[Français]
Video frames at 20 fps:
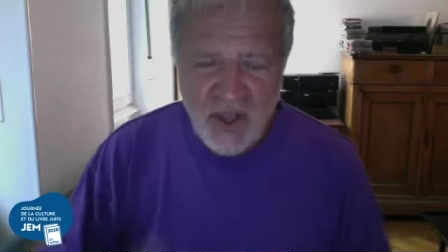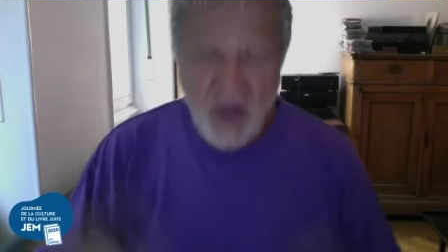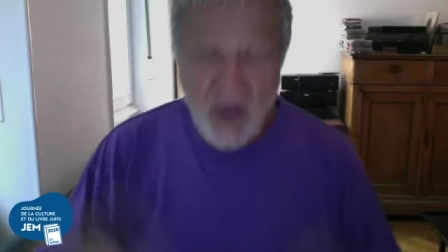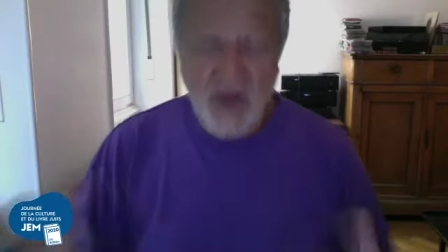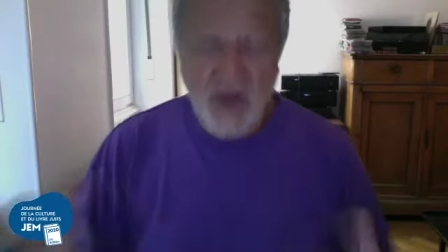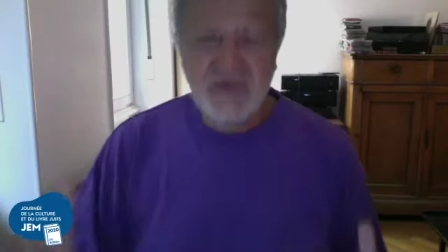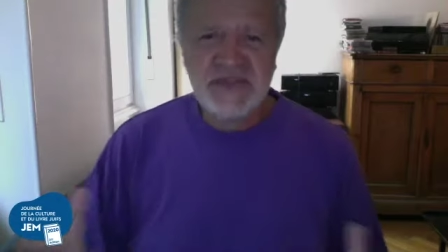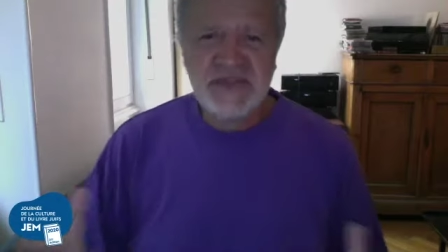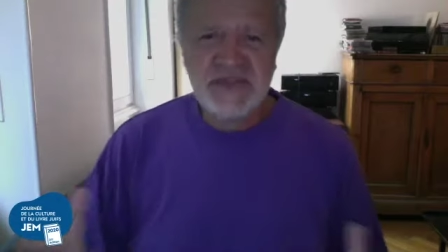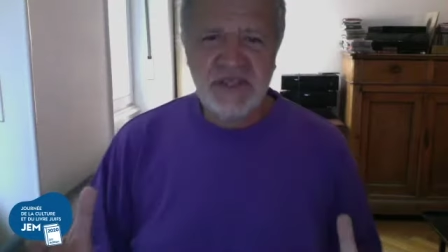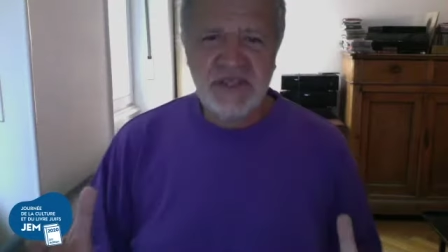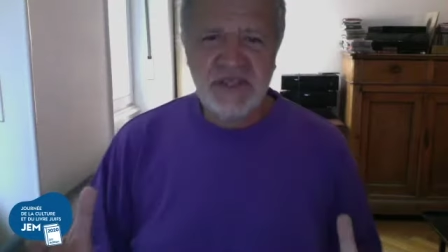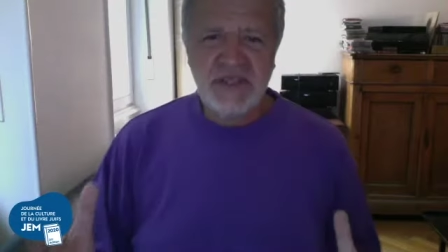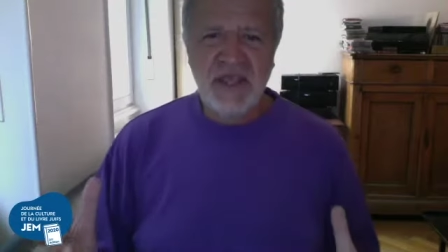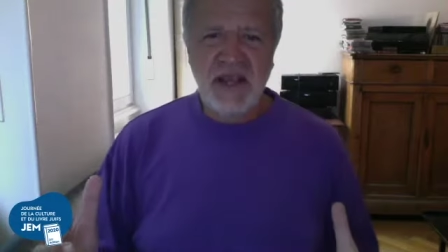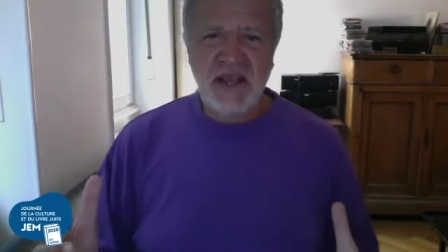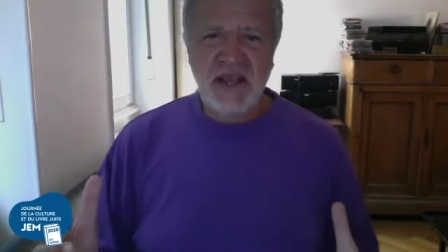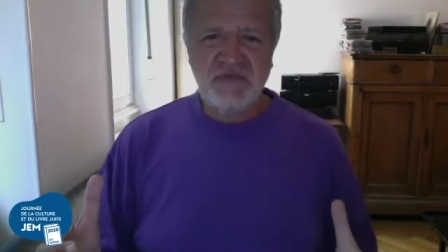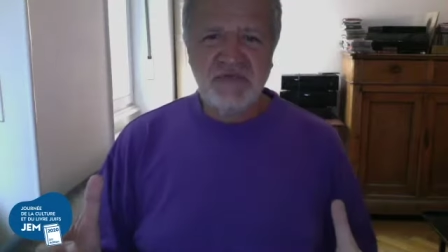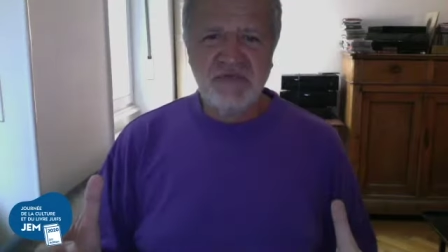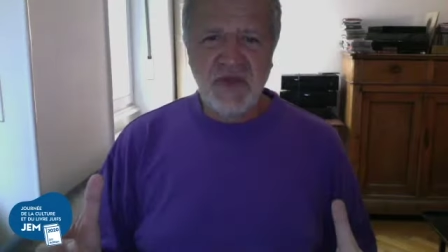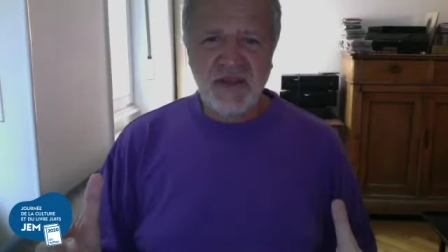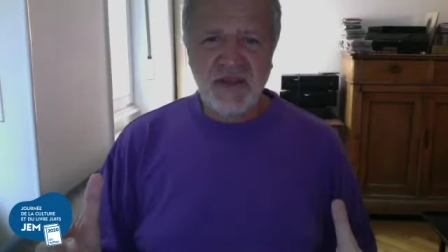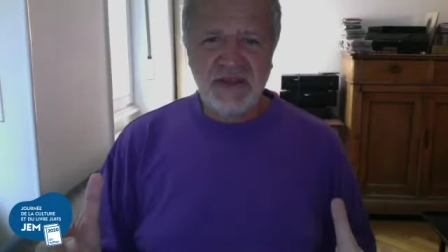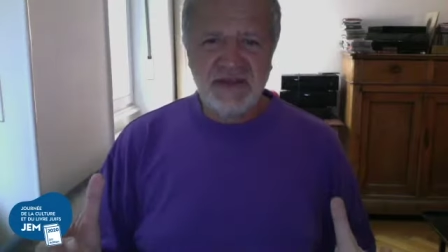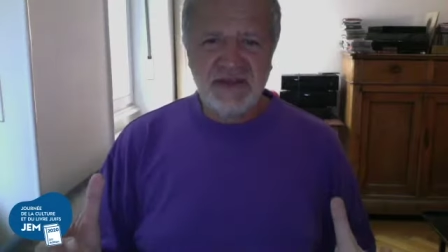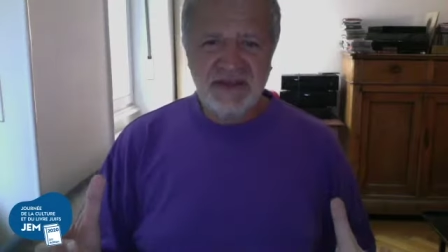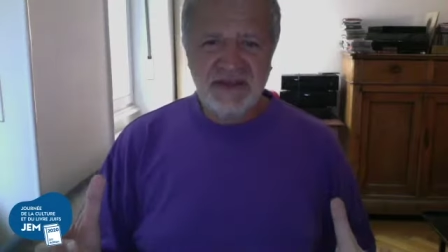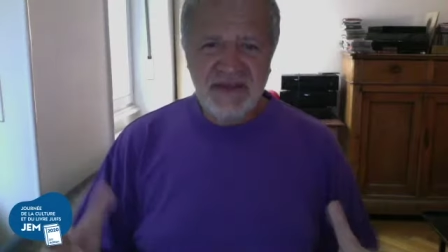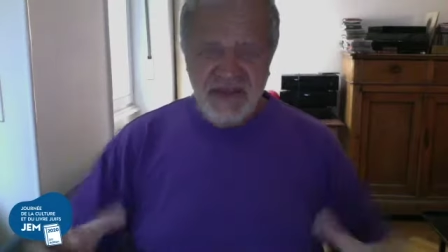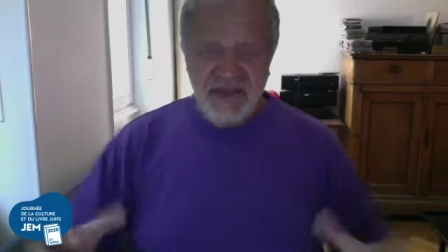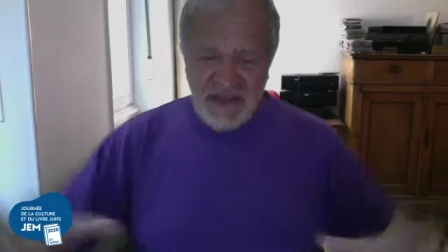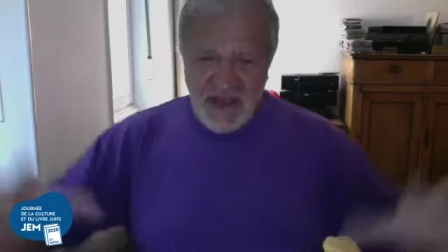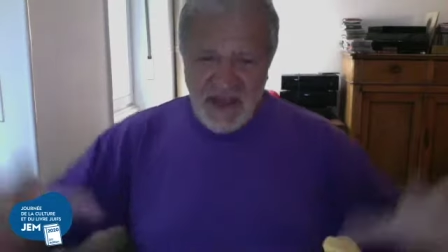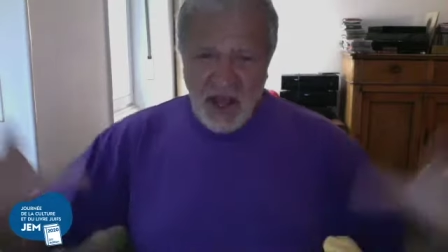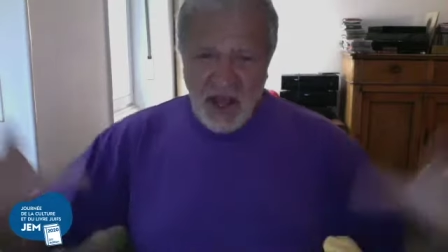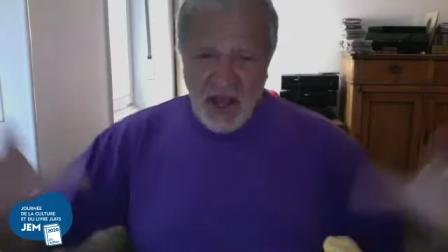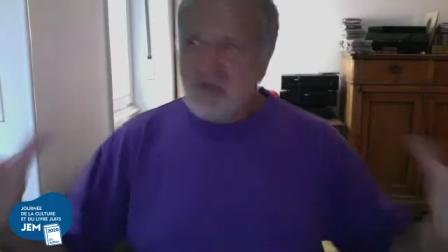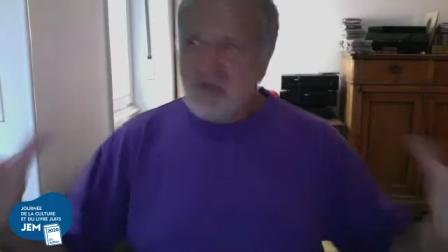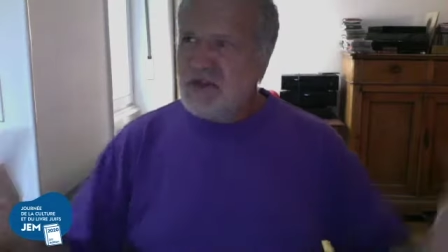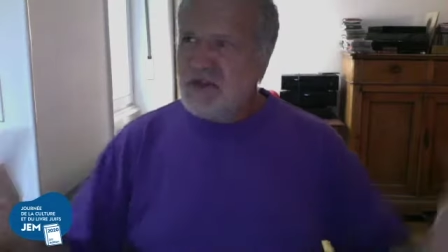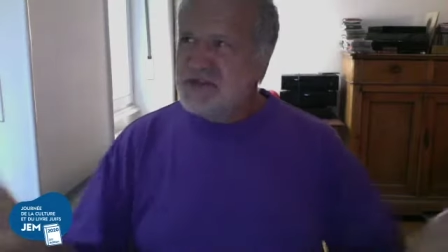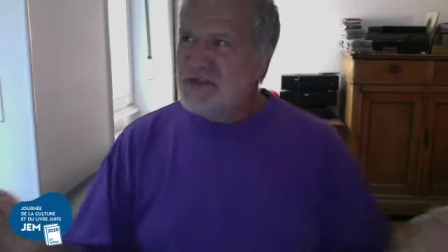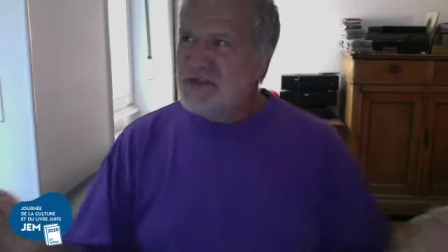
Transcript: en pensée à la fac. En fait,